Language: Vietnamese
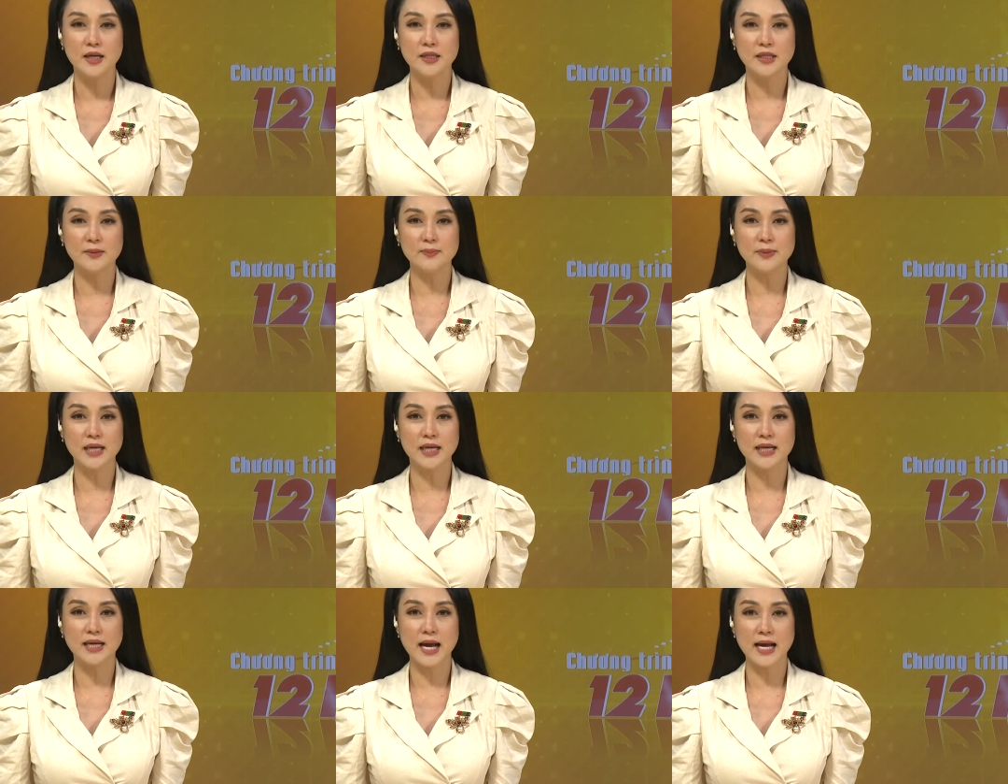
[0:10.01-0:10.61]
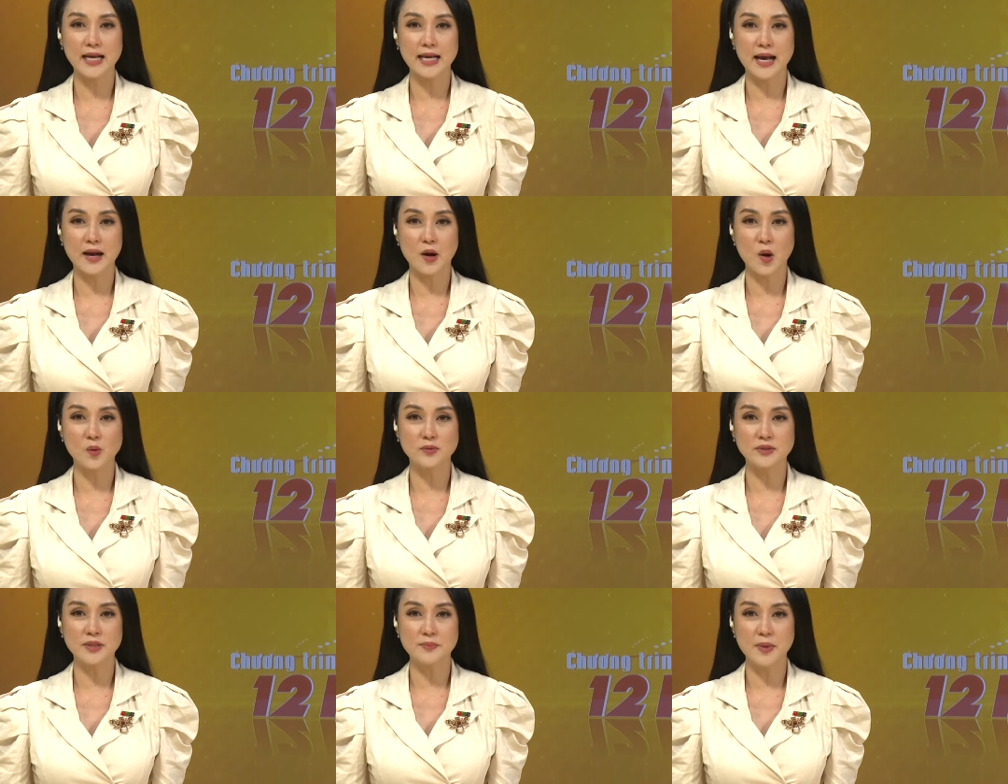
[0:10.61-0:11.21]
nhiệm kỳ hai nghìn
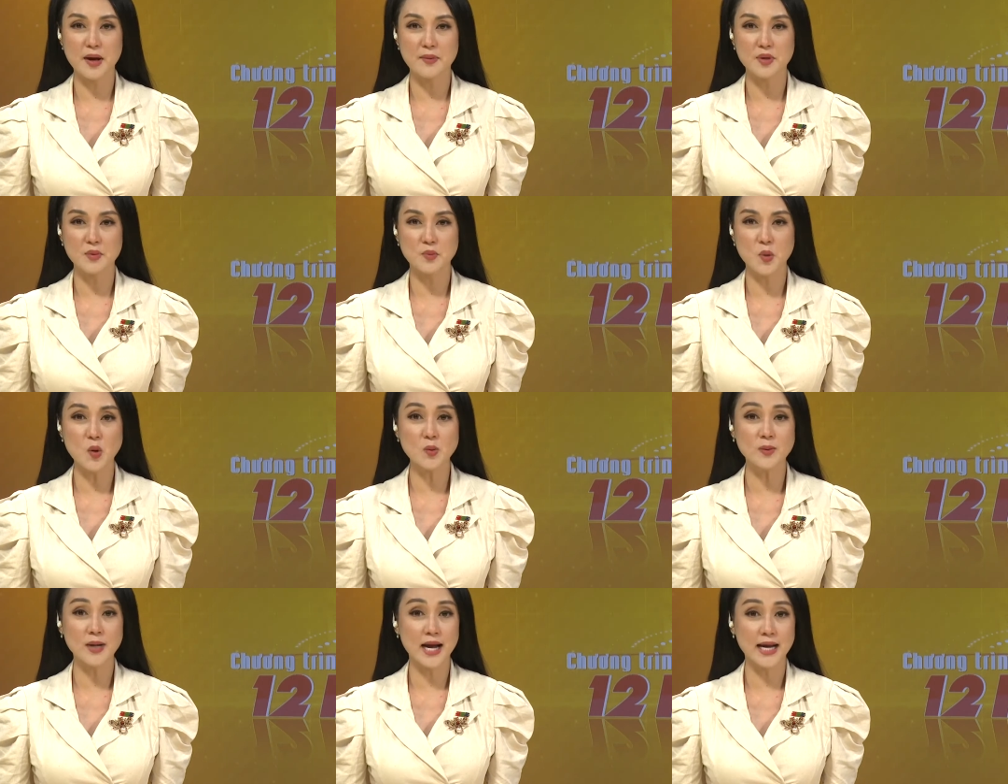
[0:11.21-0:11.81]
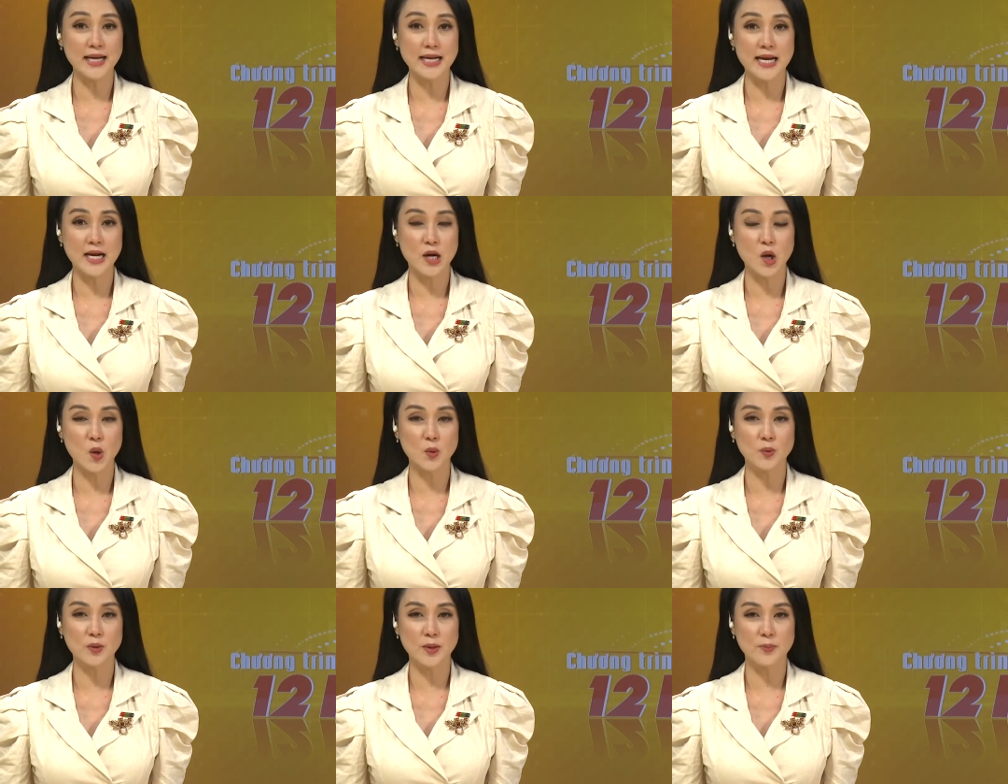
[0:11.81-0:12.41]
không trăm hai mươi mốt đến hai nghìn
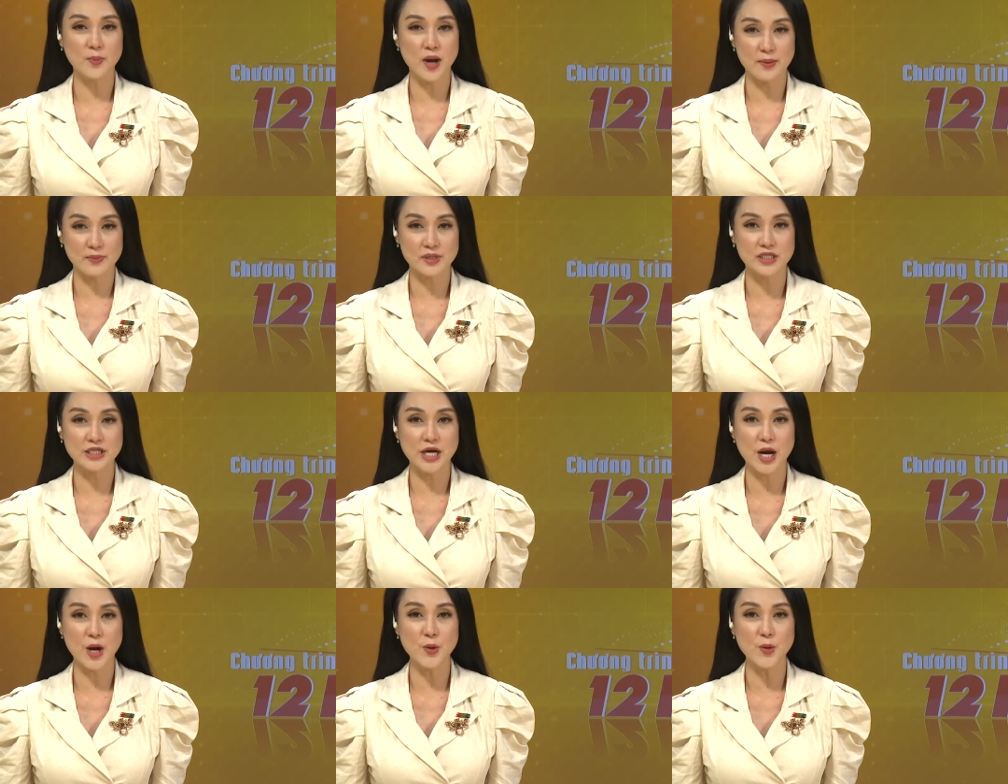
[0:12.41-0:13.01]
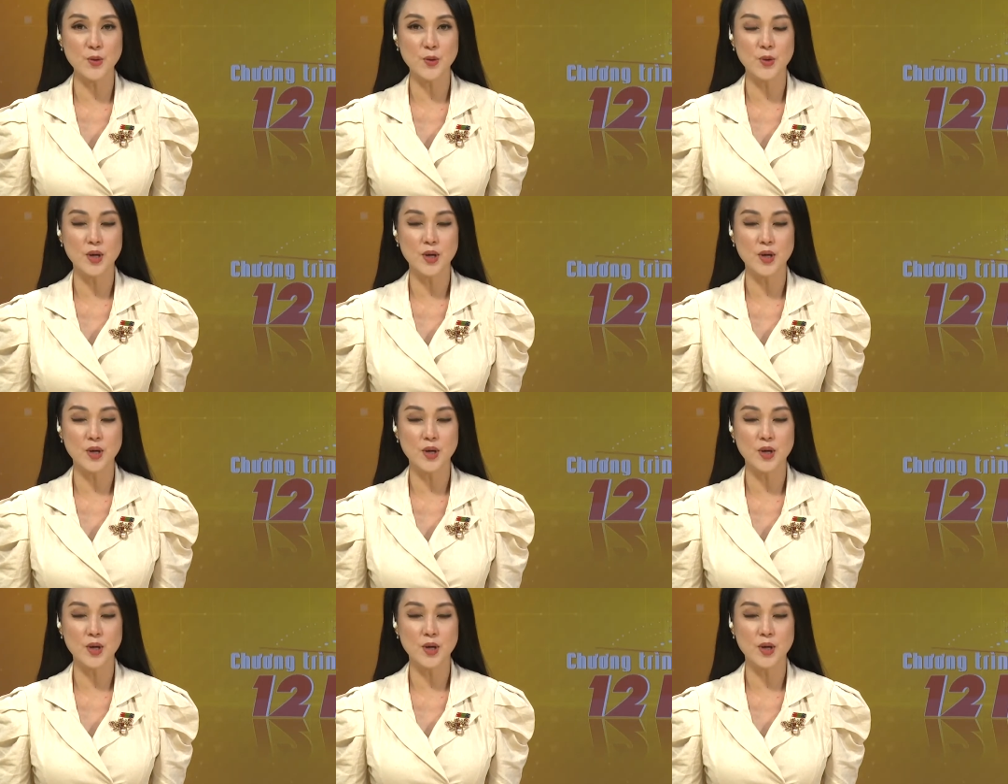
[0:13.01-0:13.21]
không trăm hai mươi sáu.